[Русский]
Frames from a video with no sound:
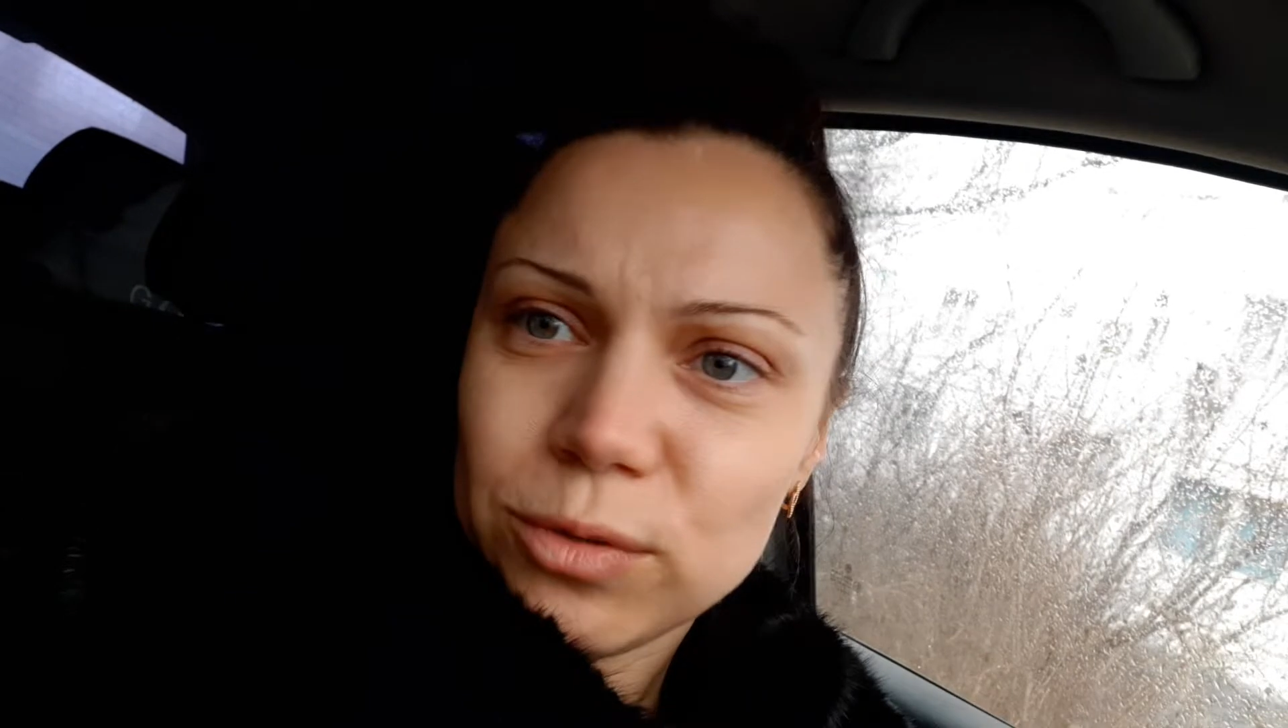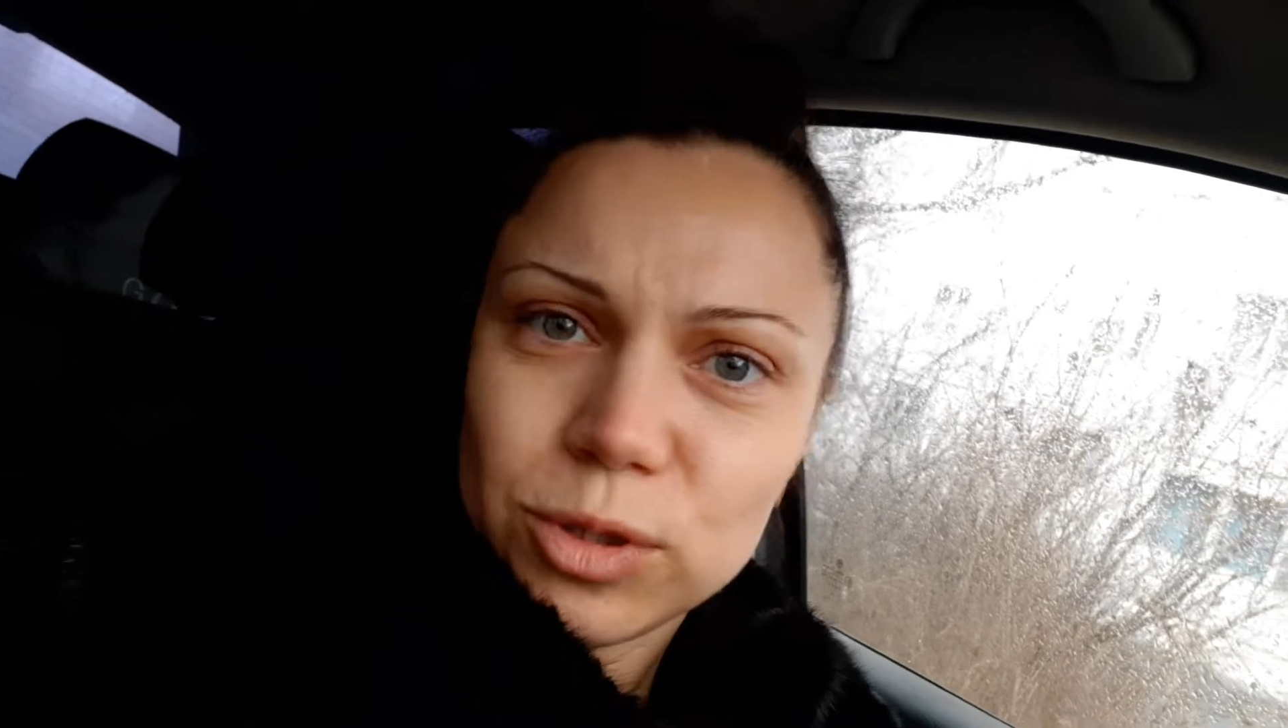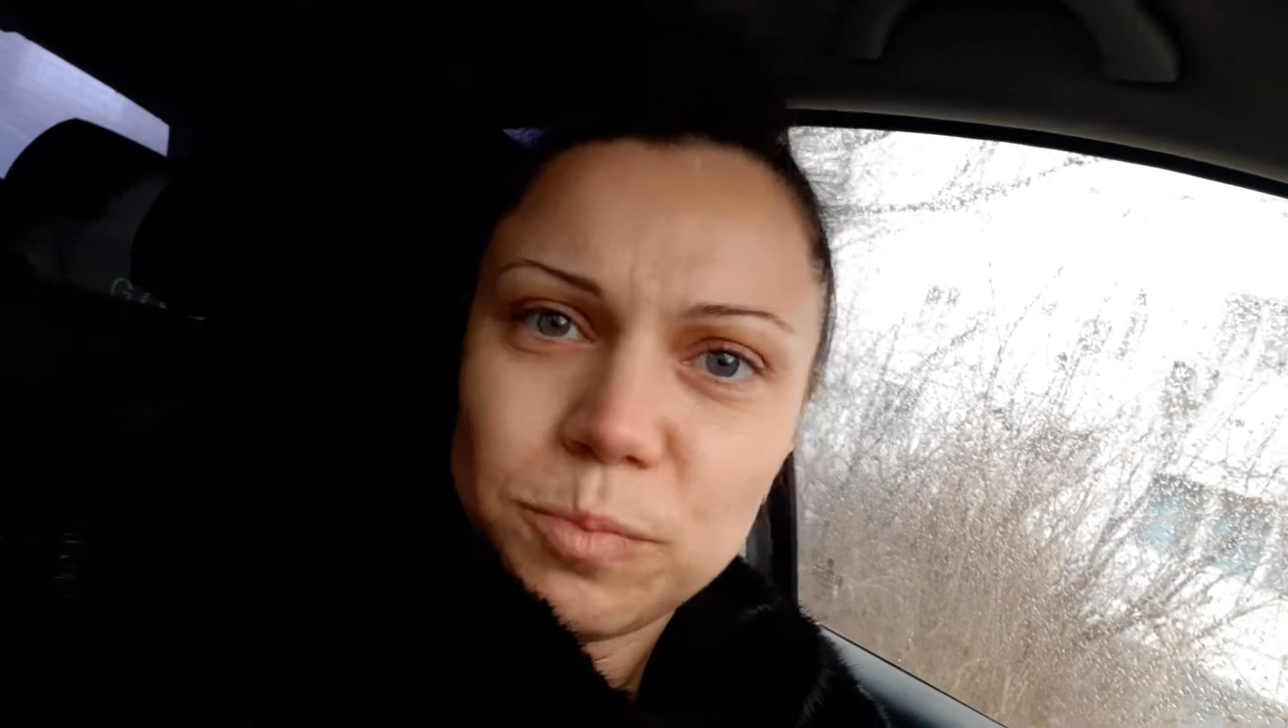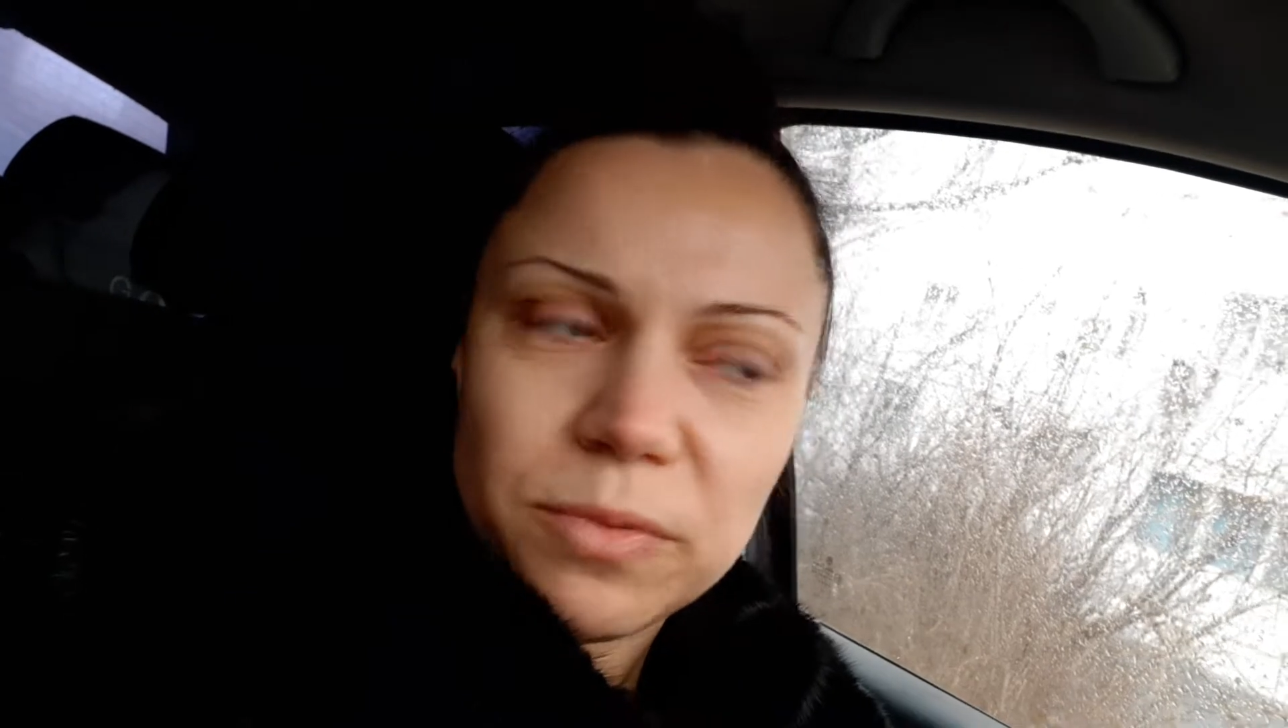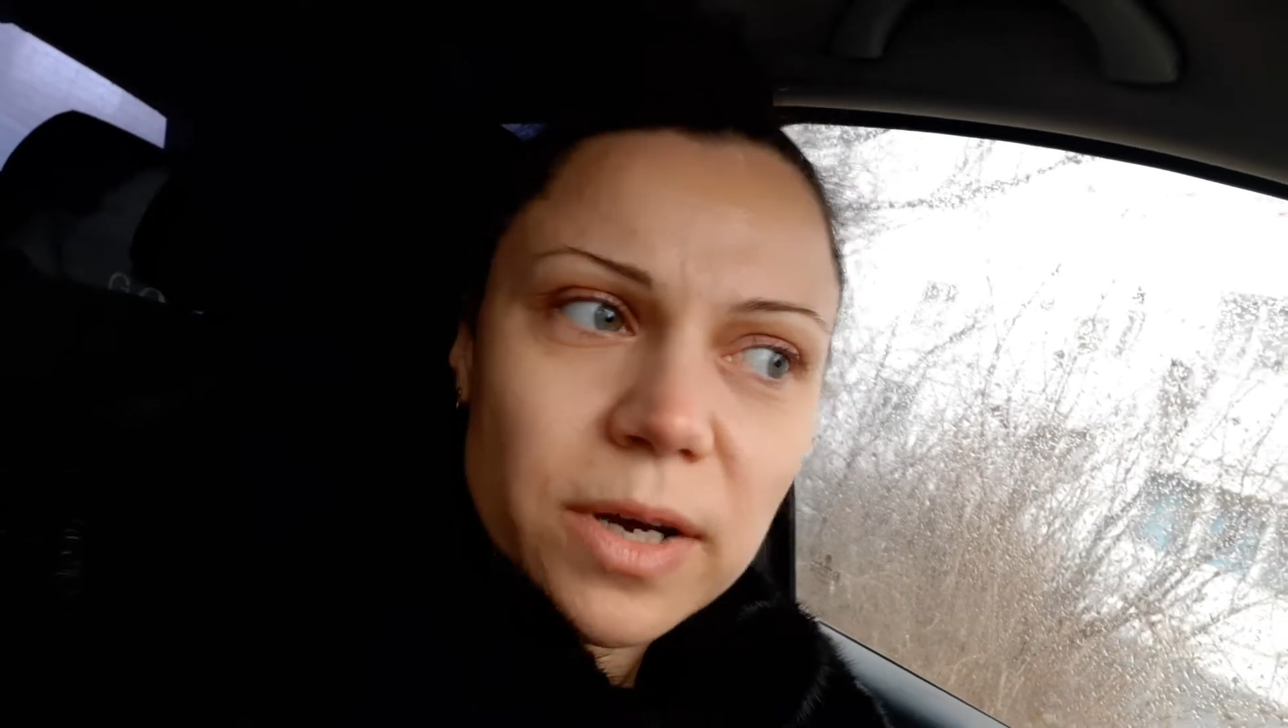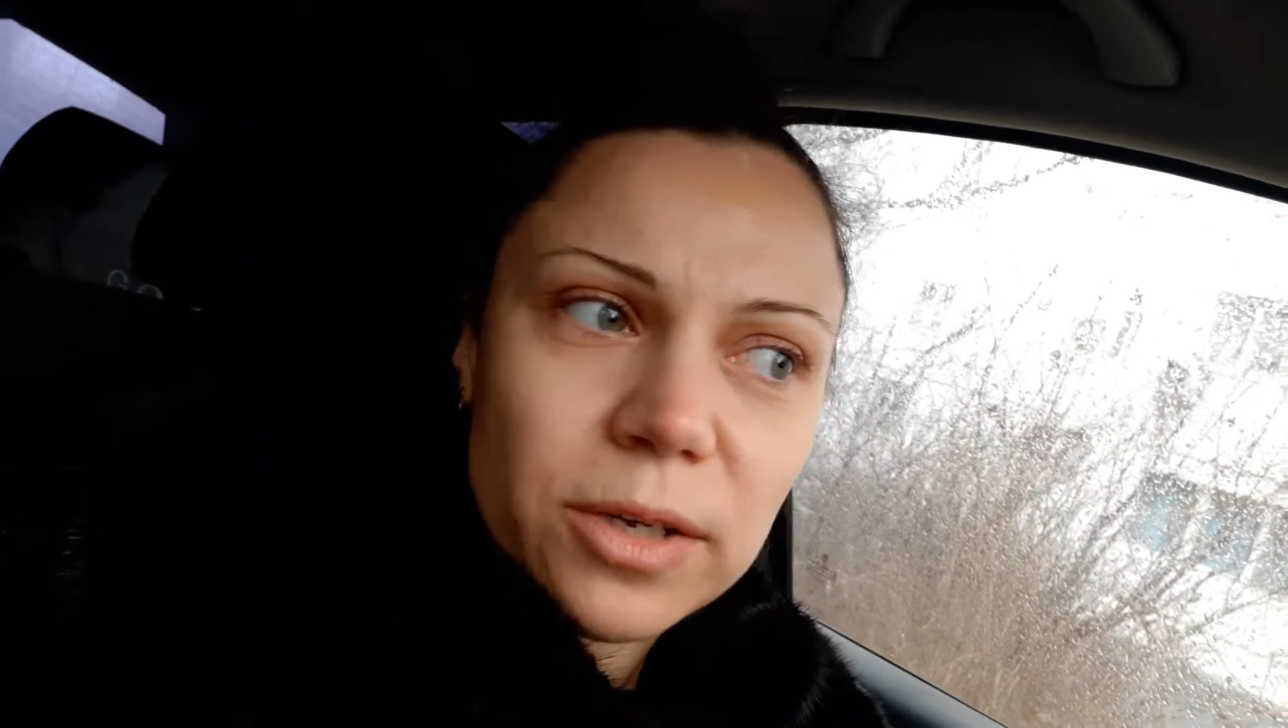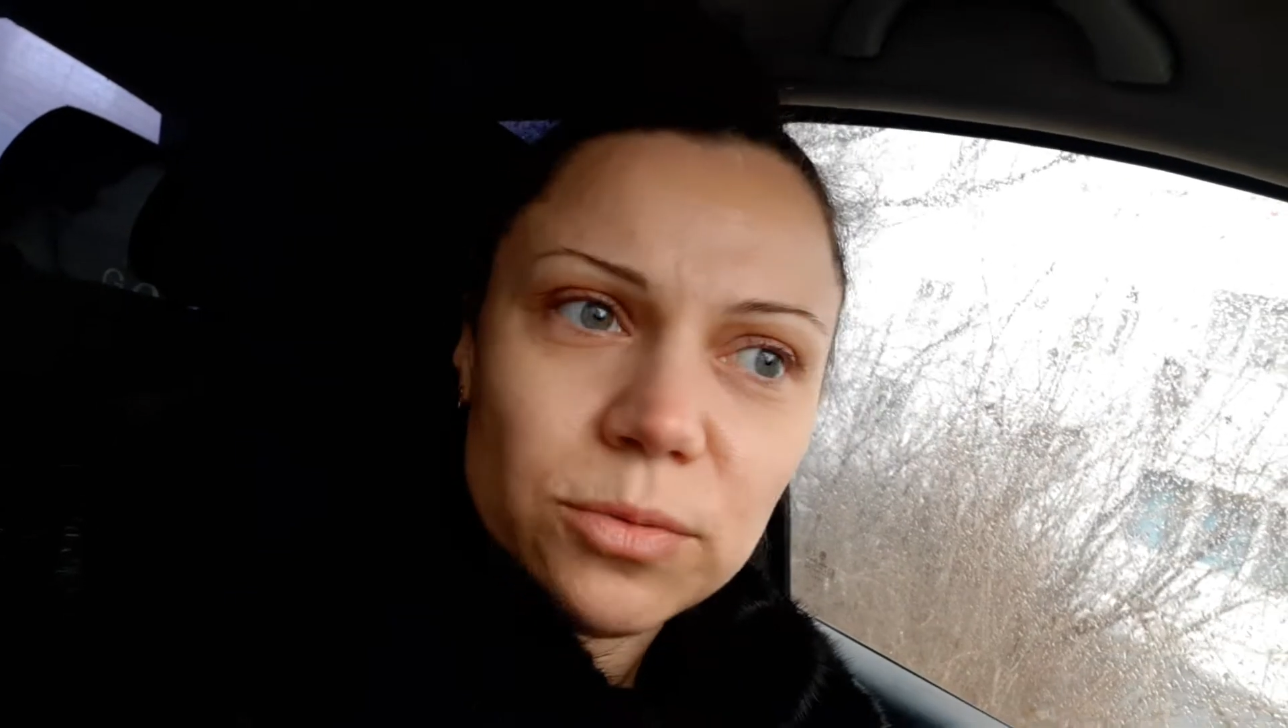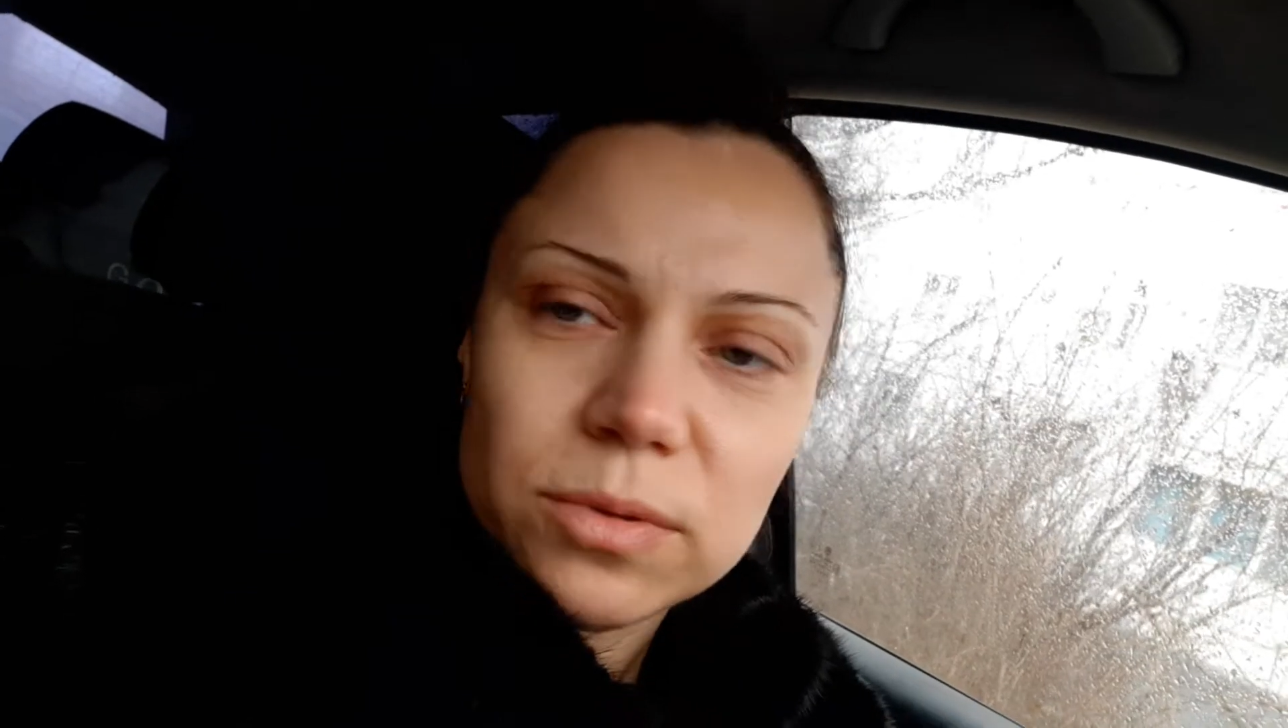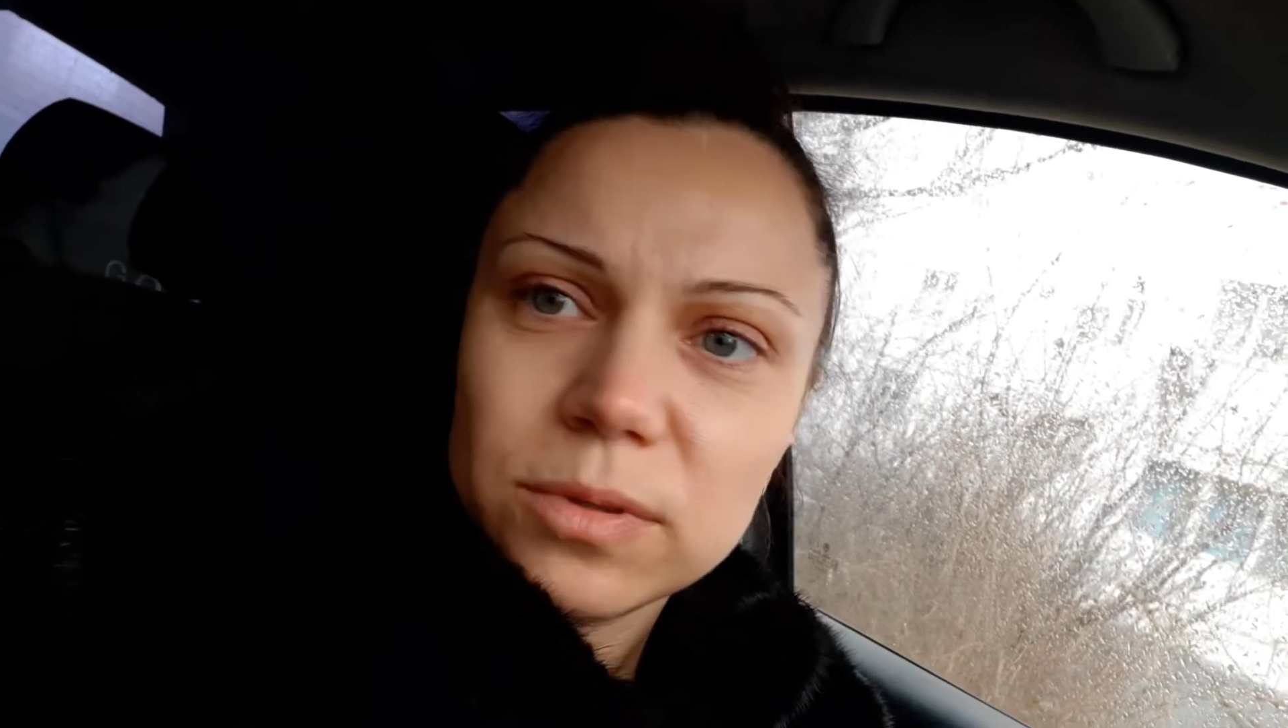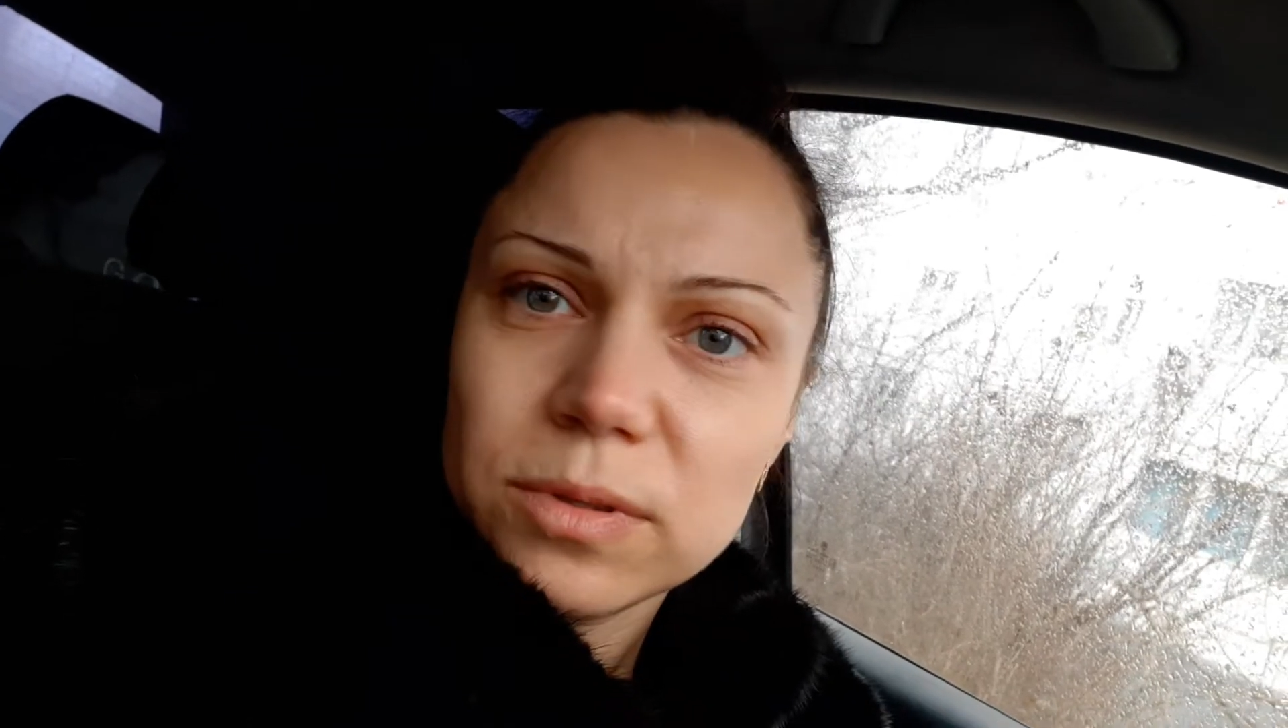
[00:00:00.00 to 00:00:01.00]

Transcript: успеваю.